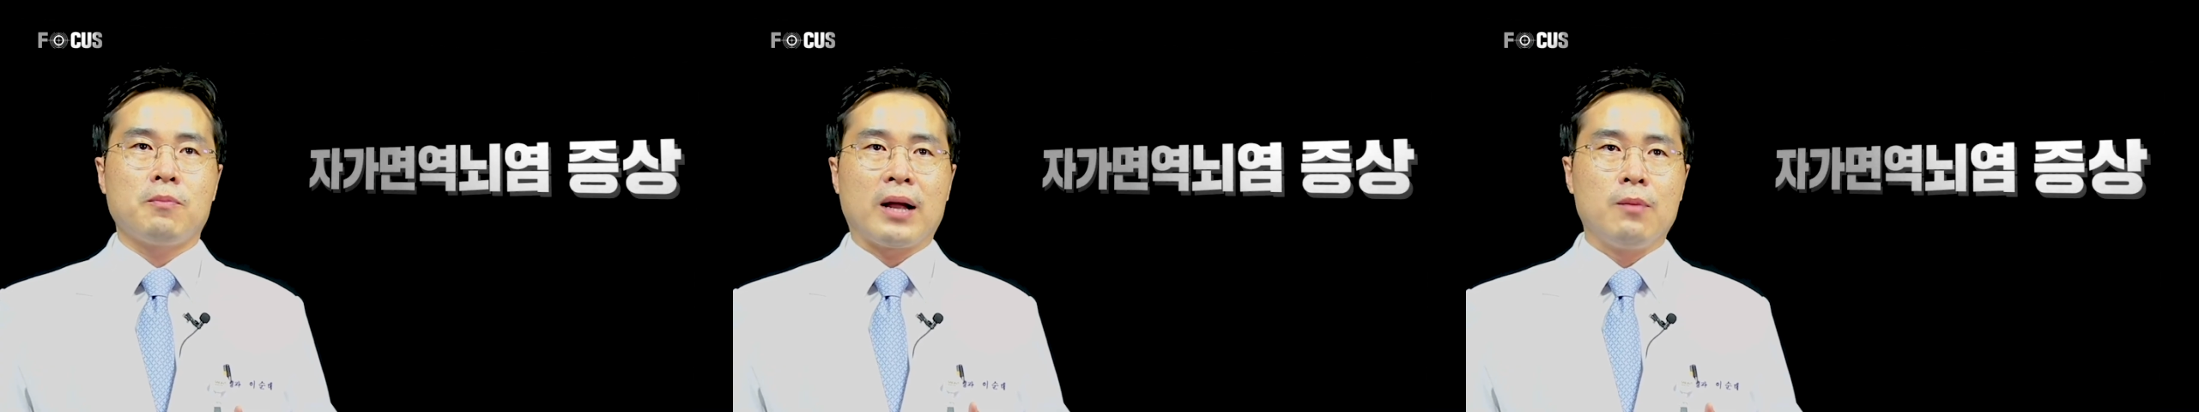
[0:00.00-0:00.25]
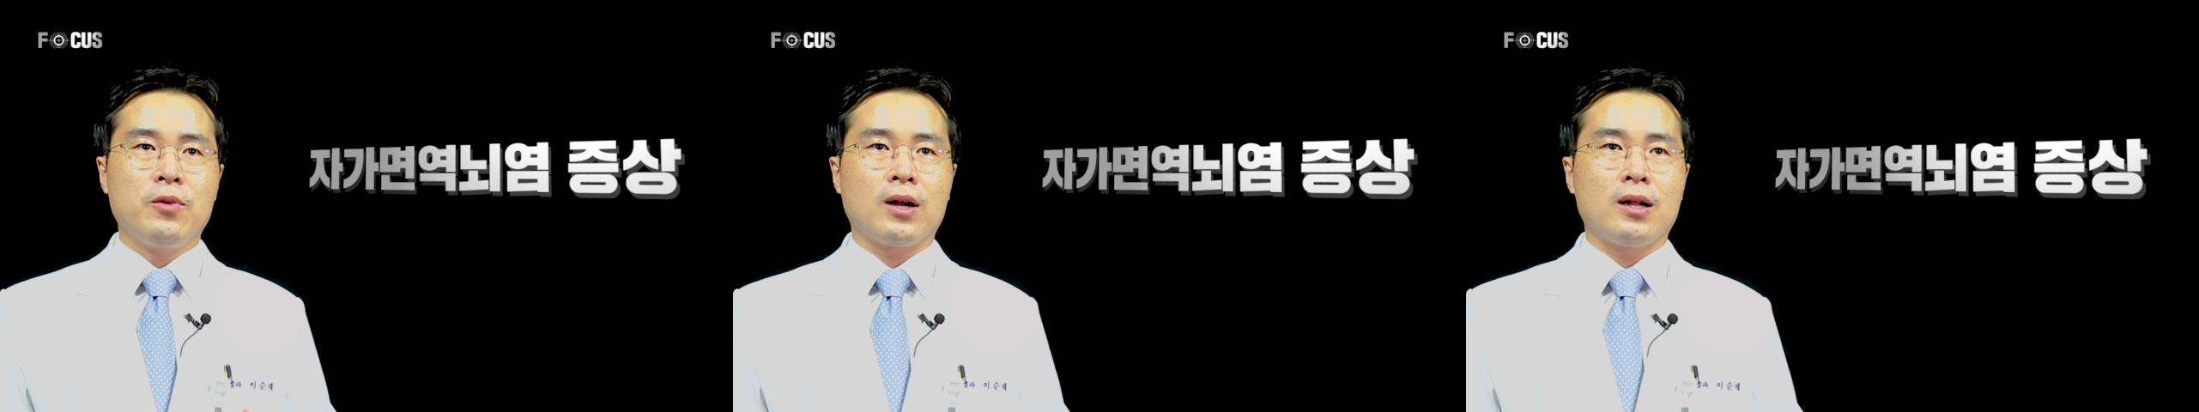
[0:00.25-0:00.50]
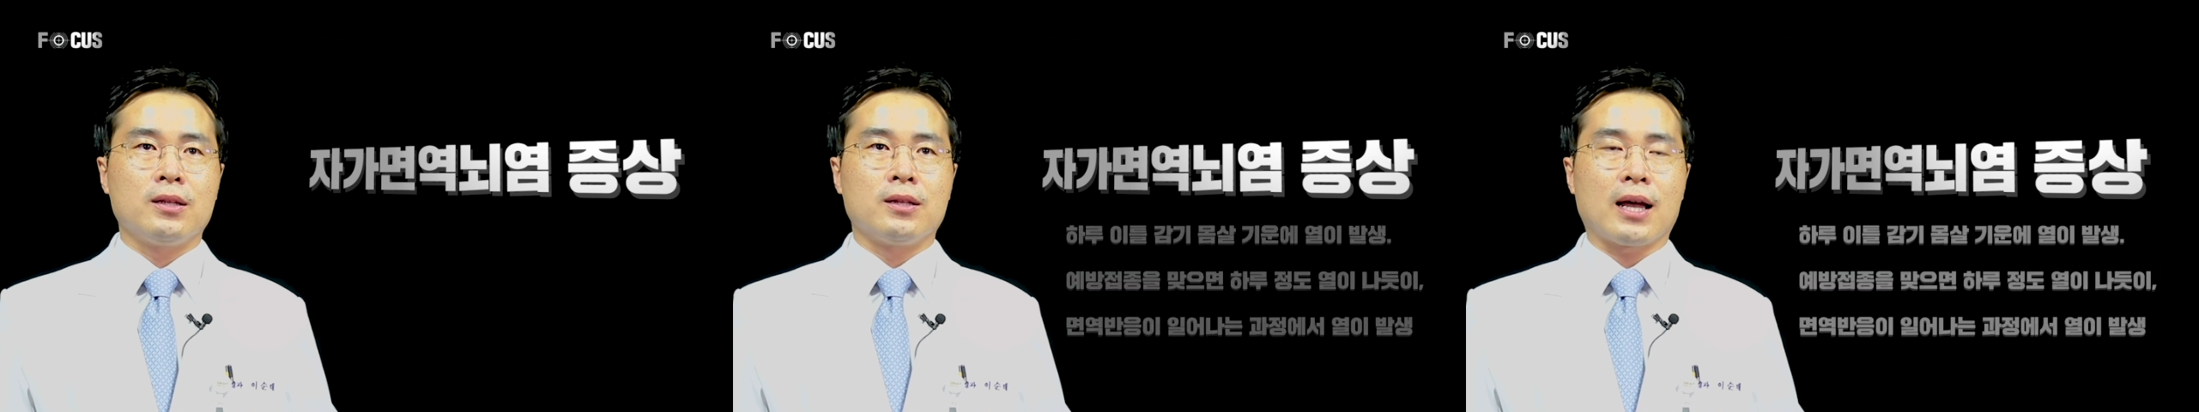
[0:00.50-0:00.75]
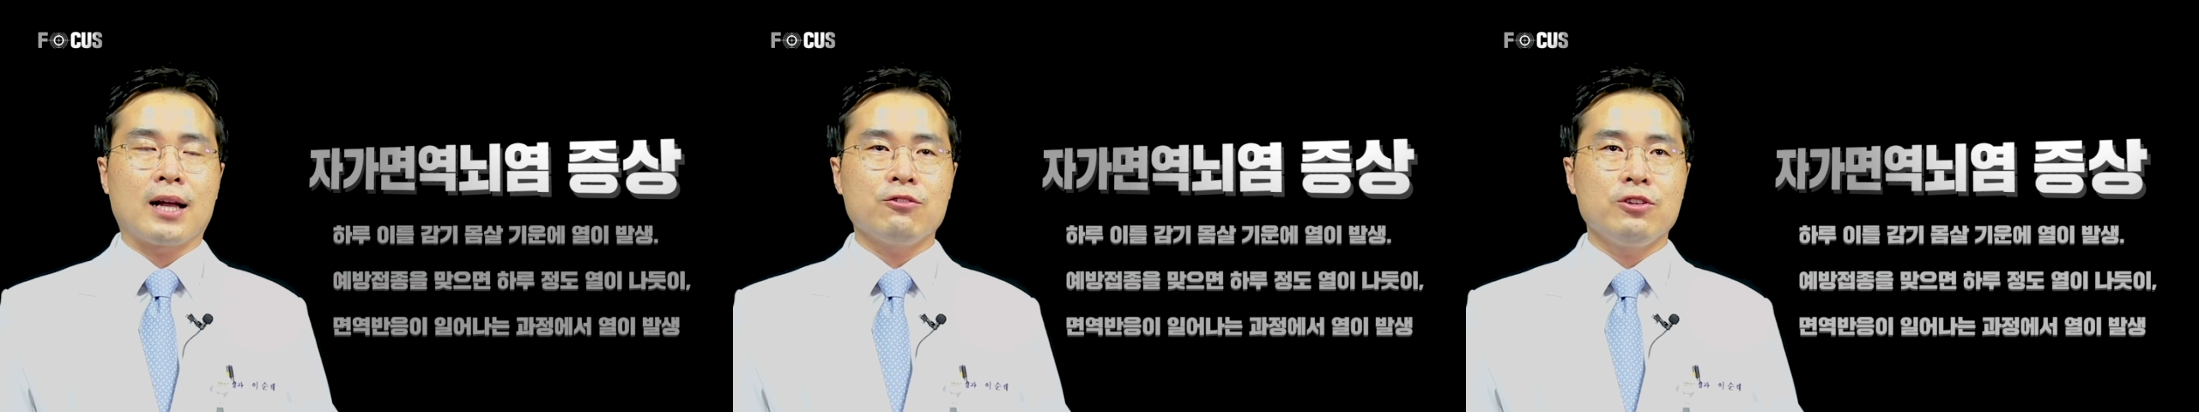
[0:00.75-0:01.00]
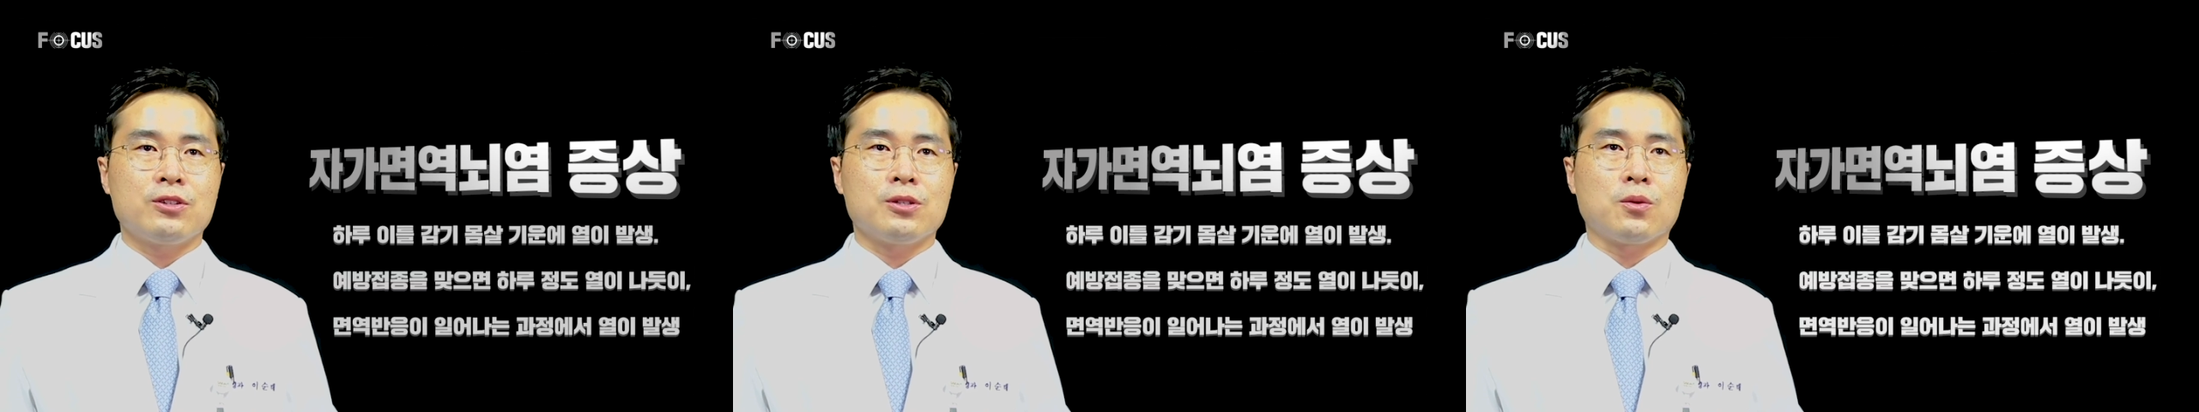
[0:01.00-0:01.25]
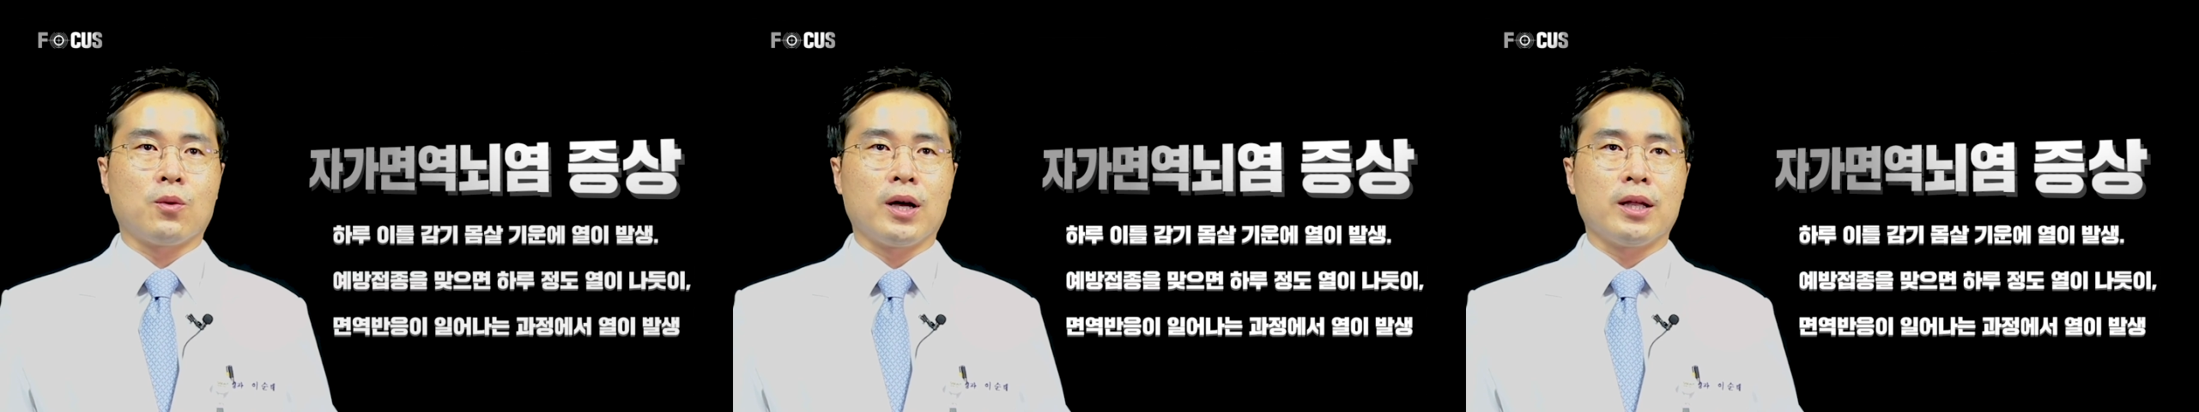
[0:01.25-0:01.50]
발병할 하루
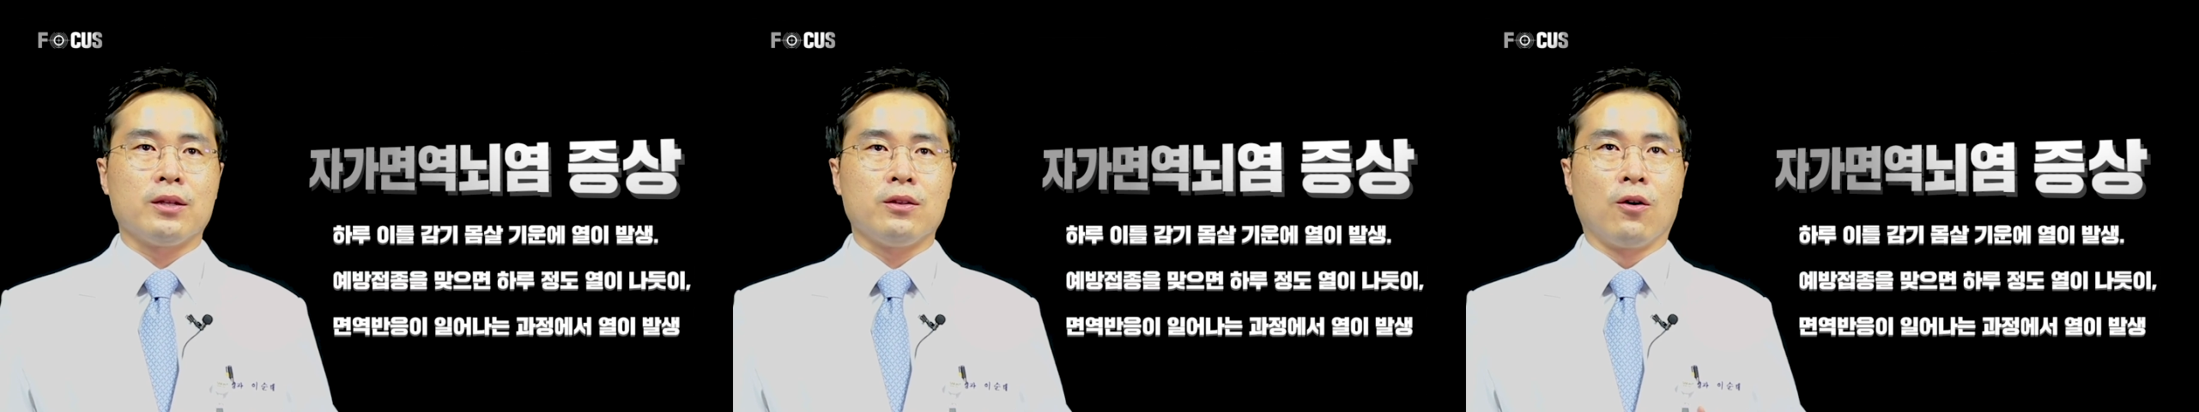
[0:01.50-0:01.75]
이틀 동안